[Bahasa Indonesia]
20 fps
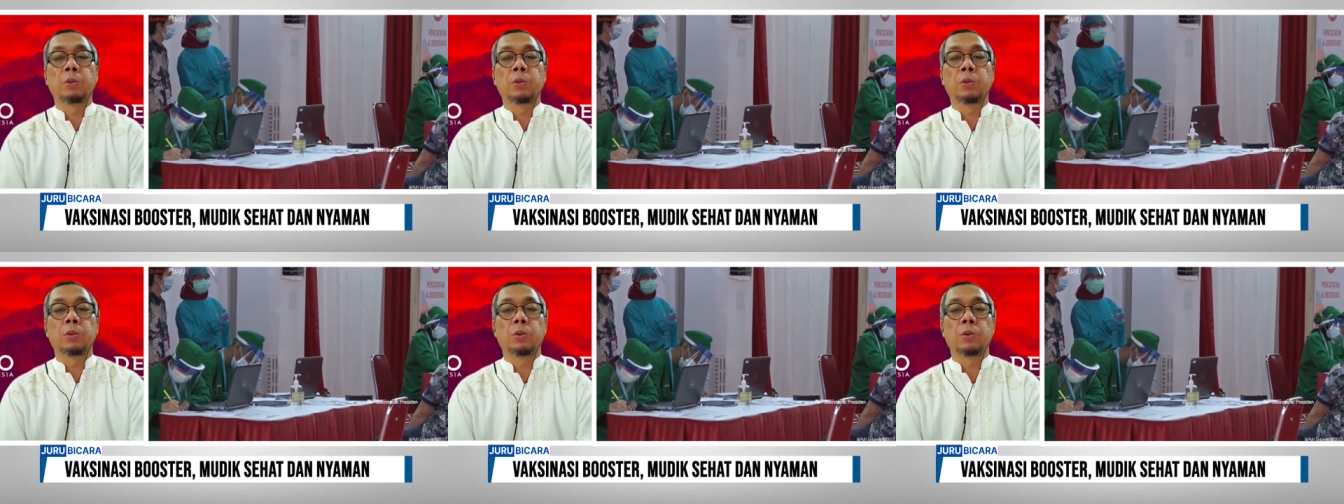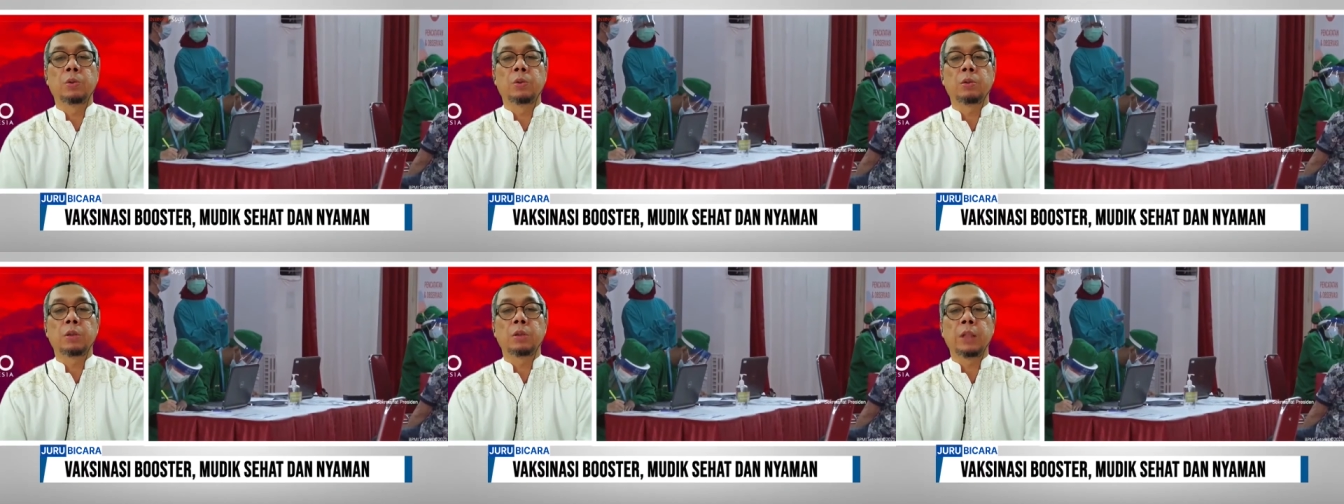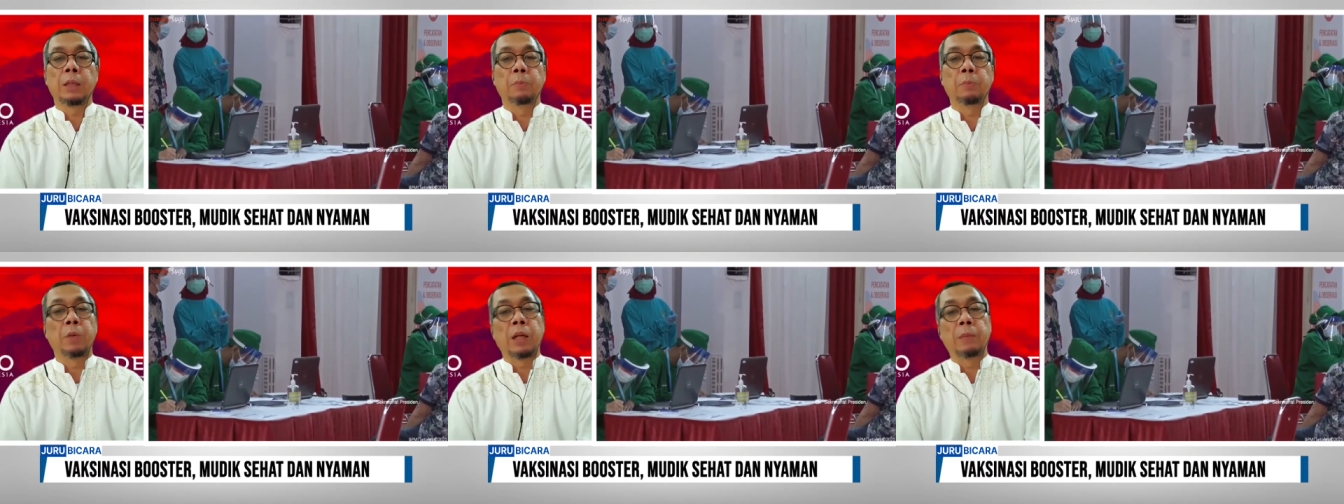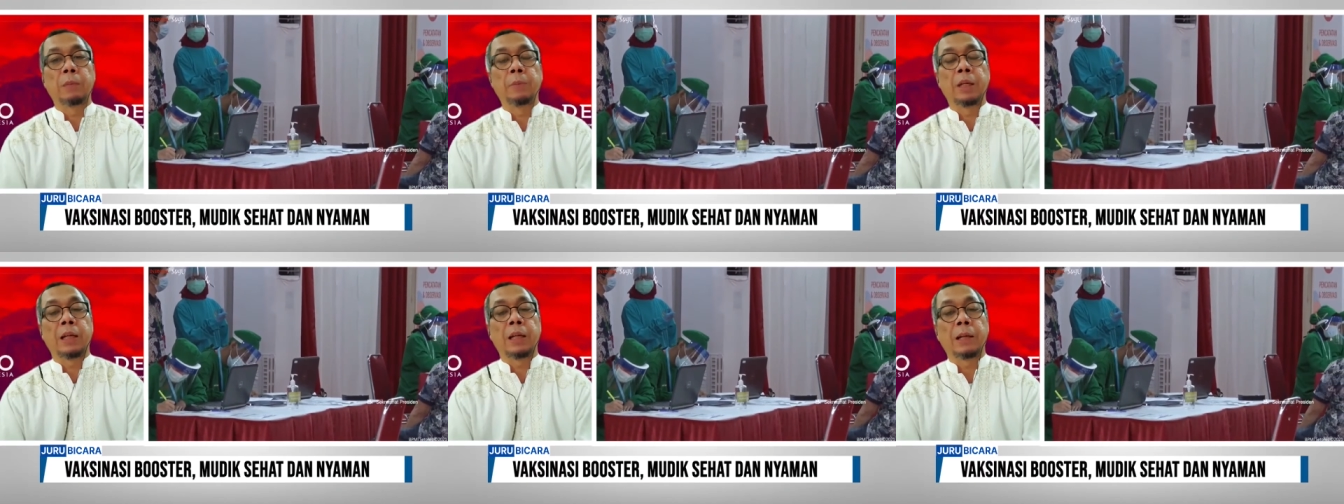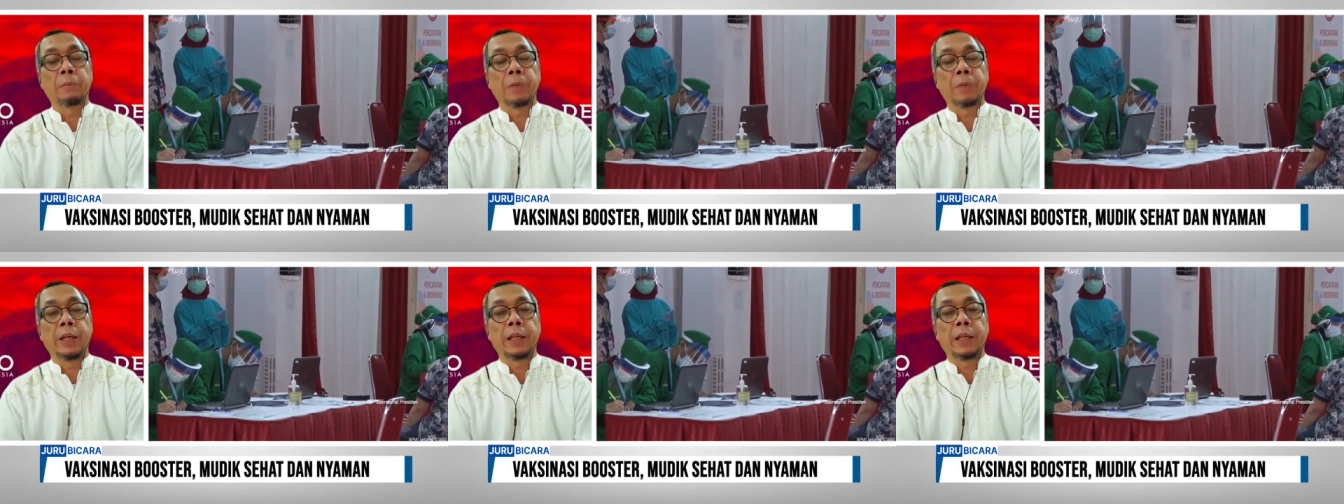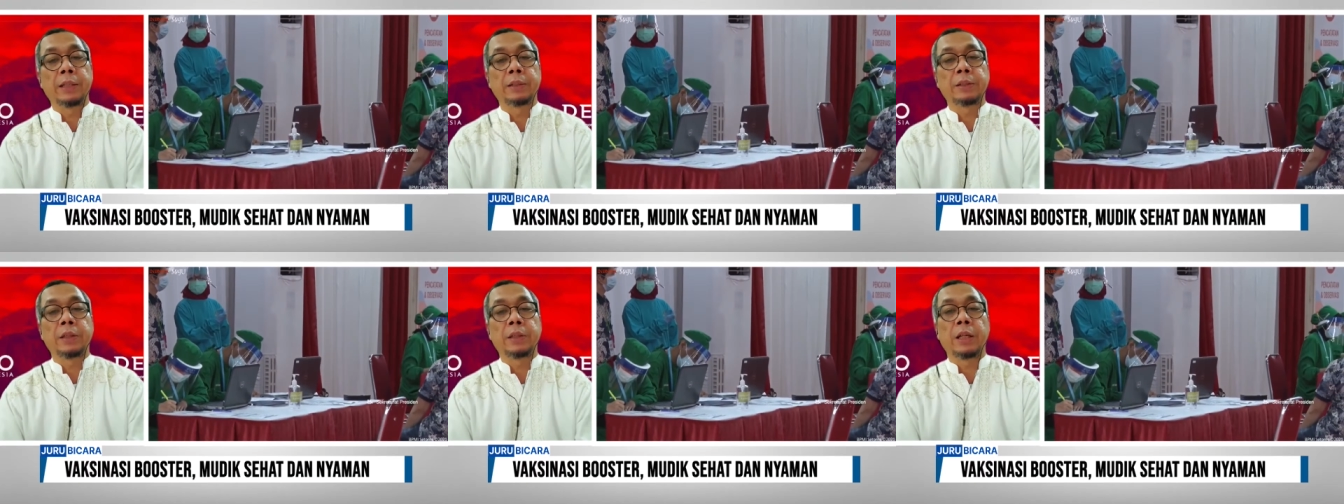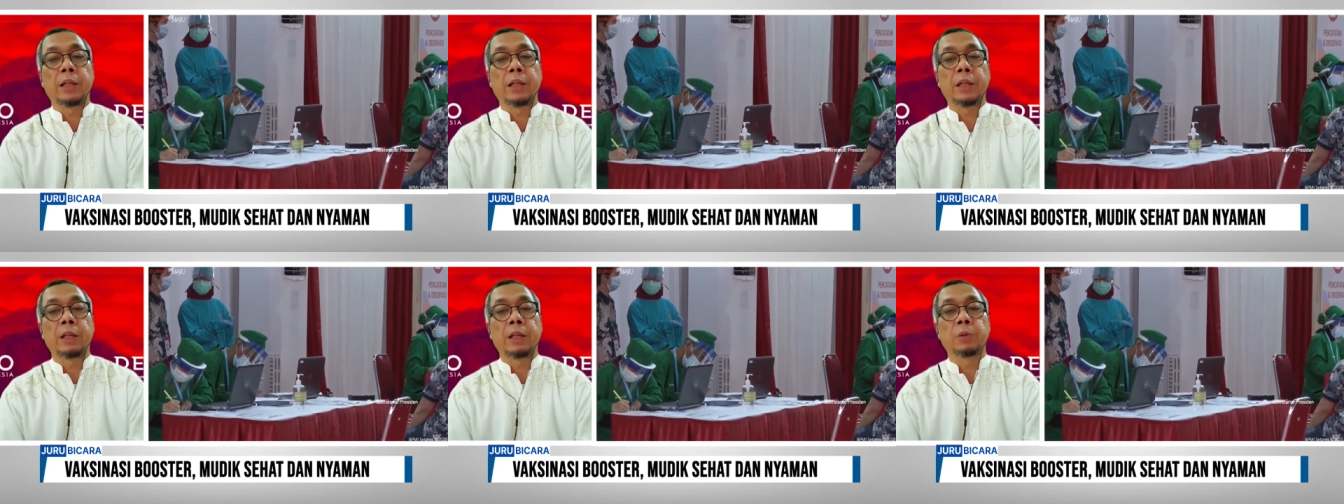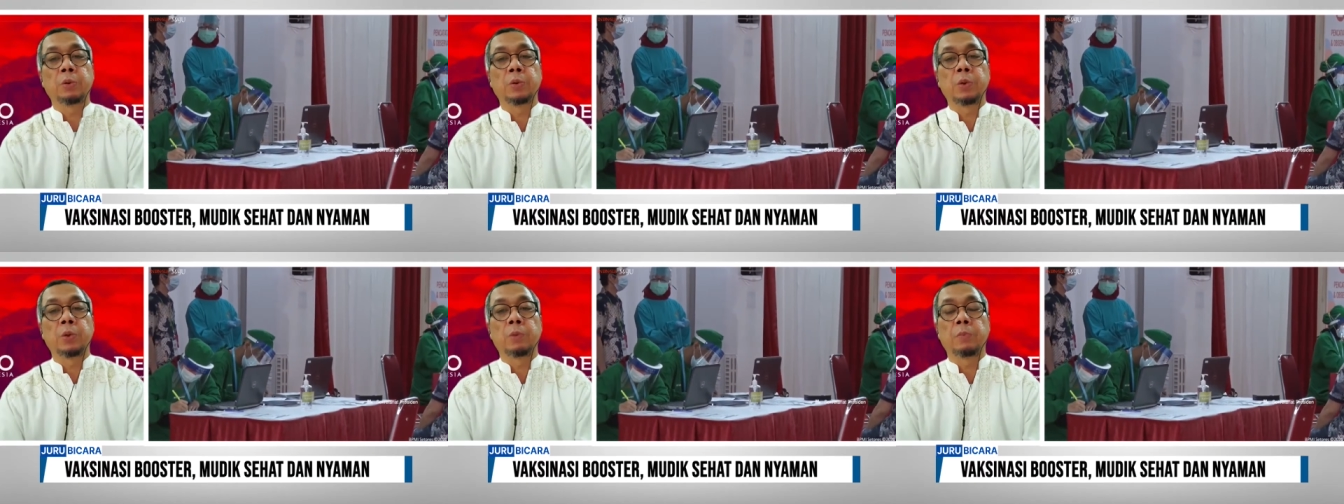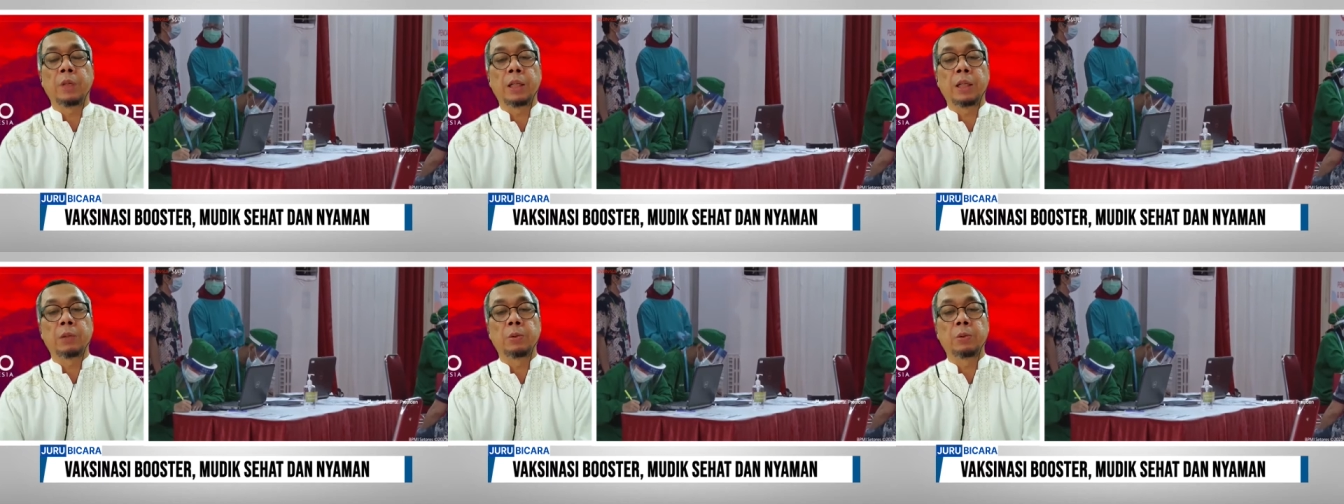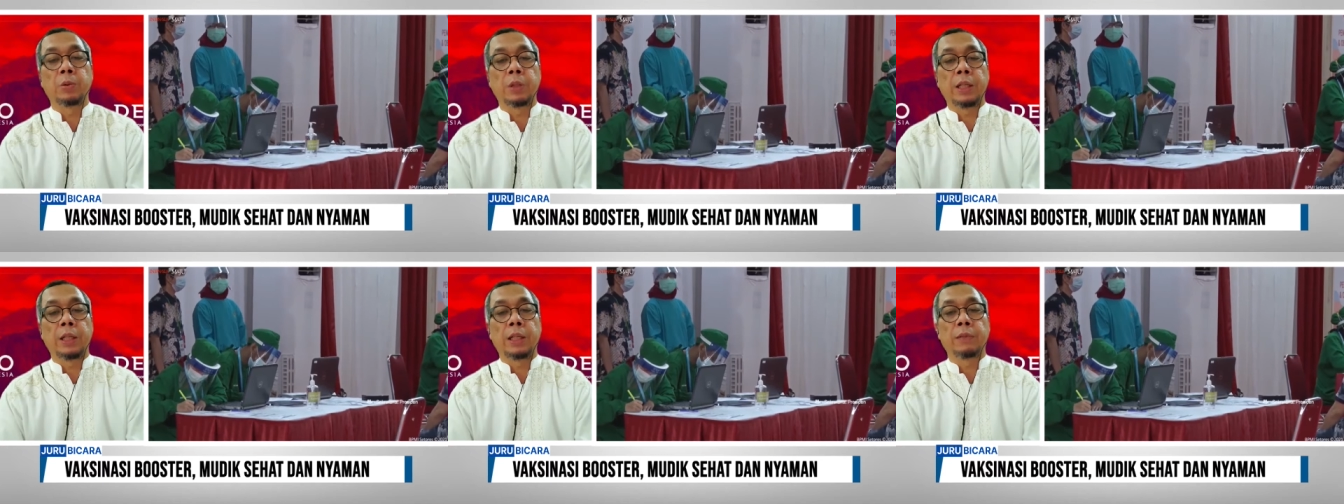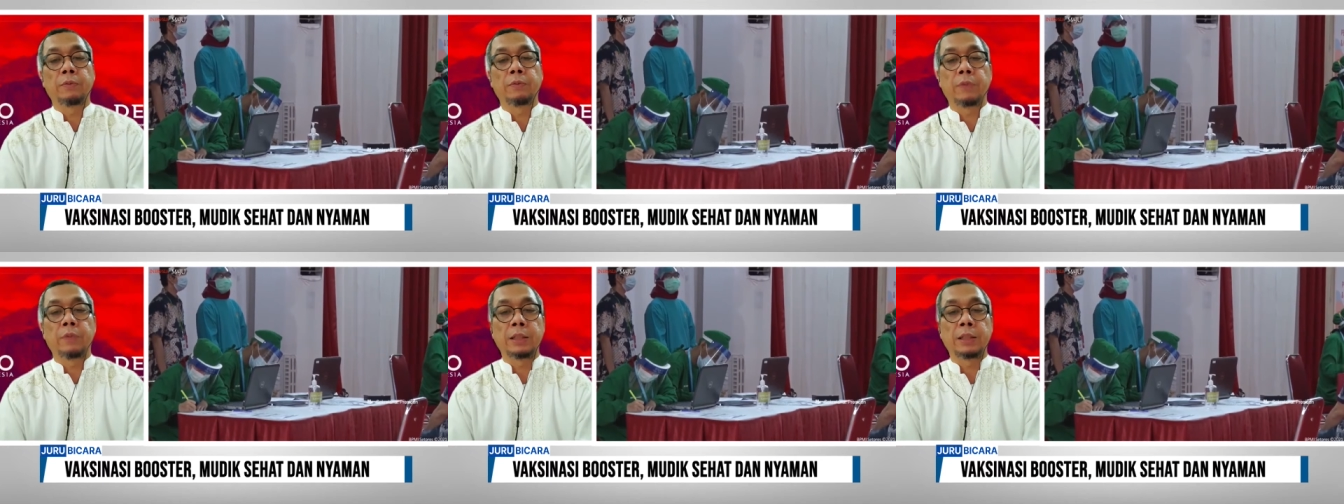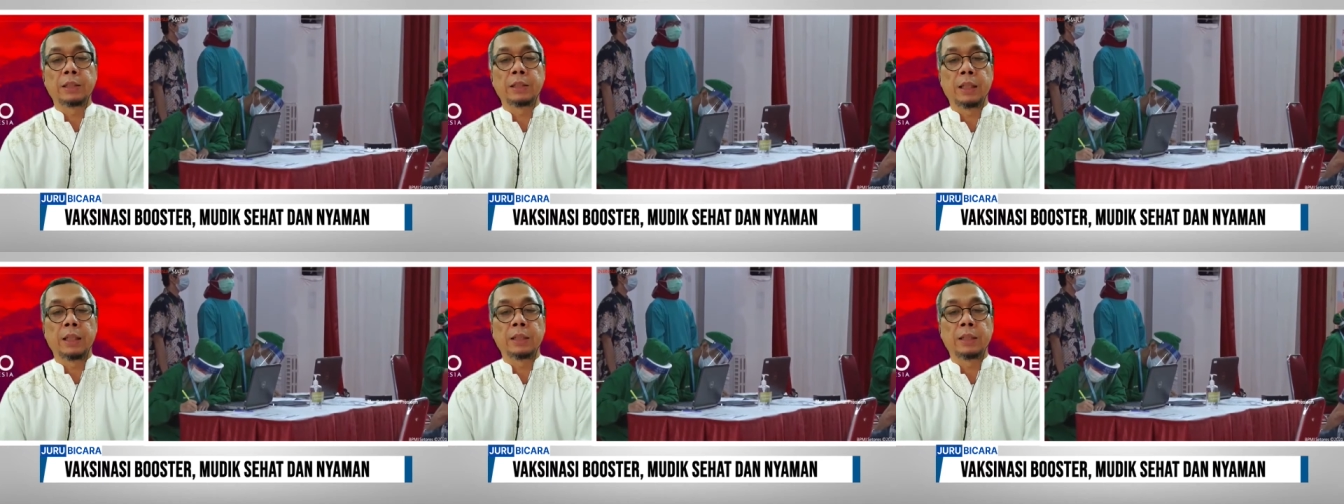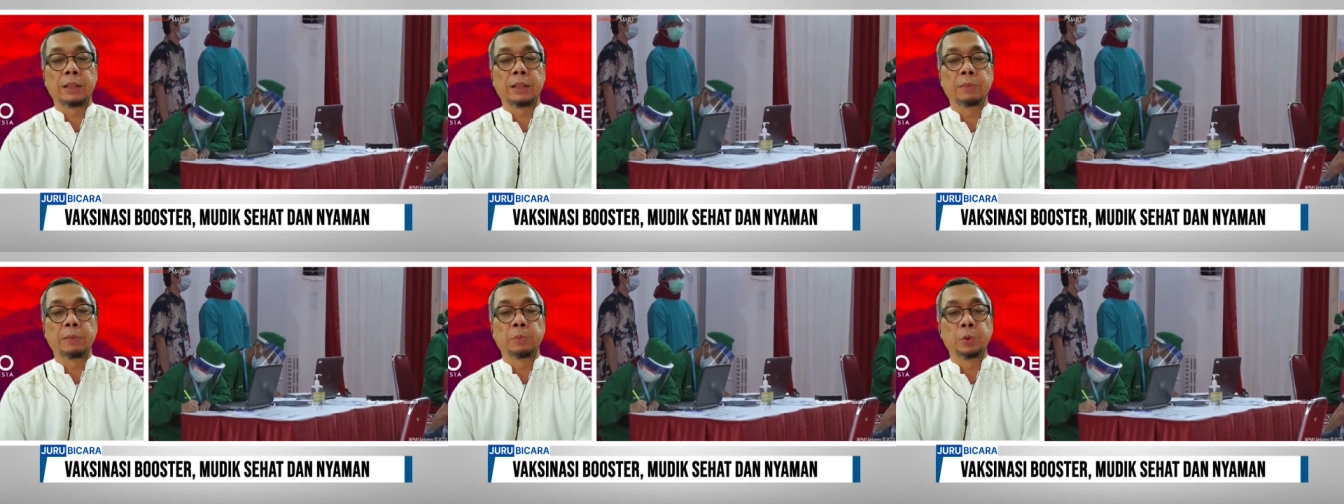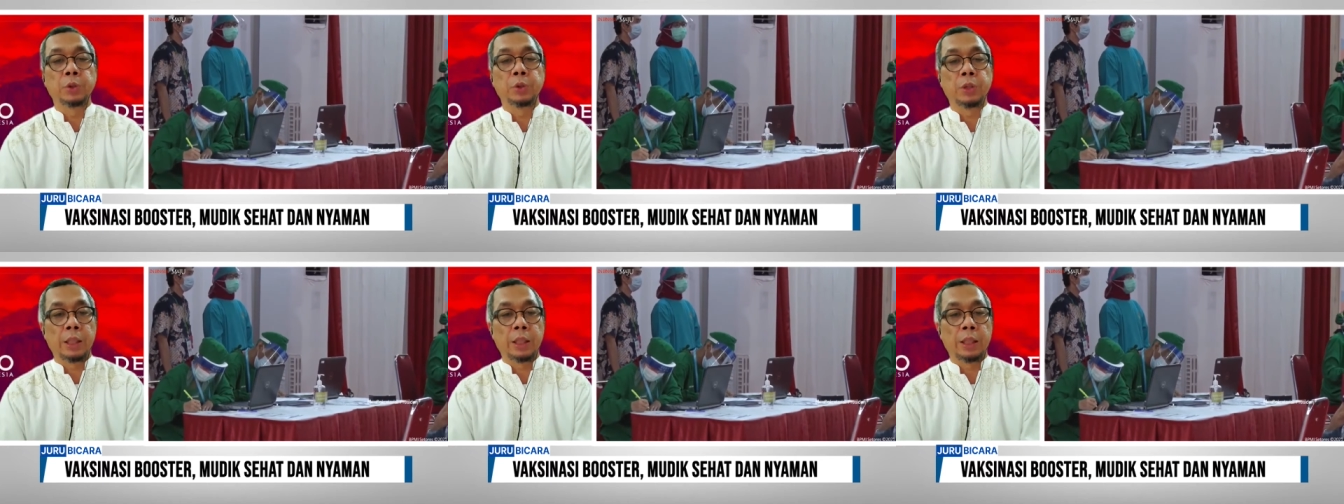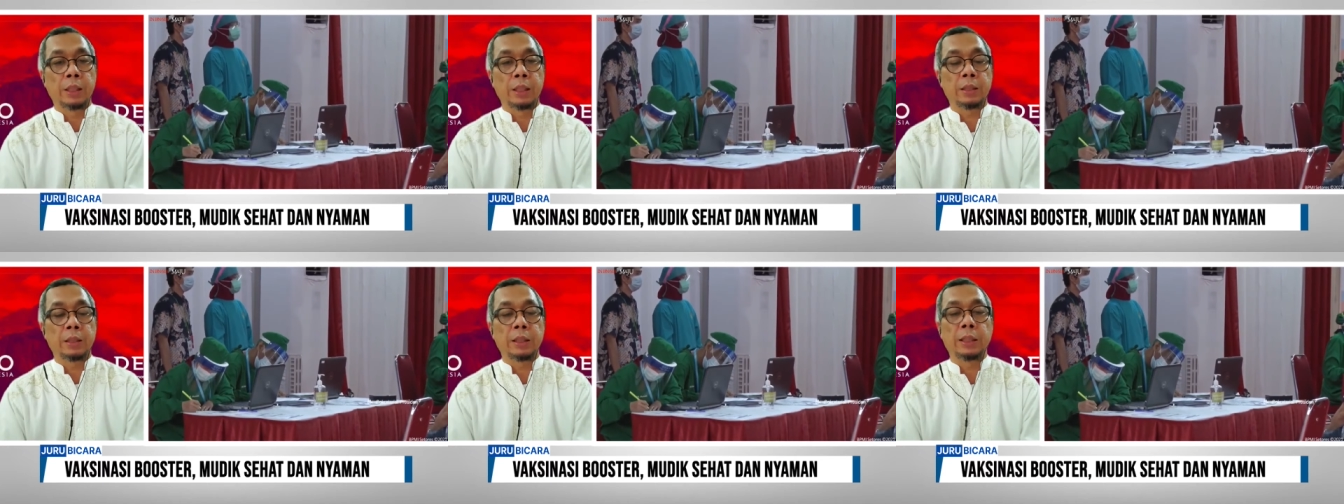untuk ya beramai-ramai sekarang untuk melakukan vaksinasi booster.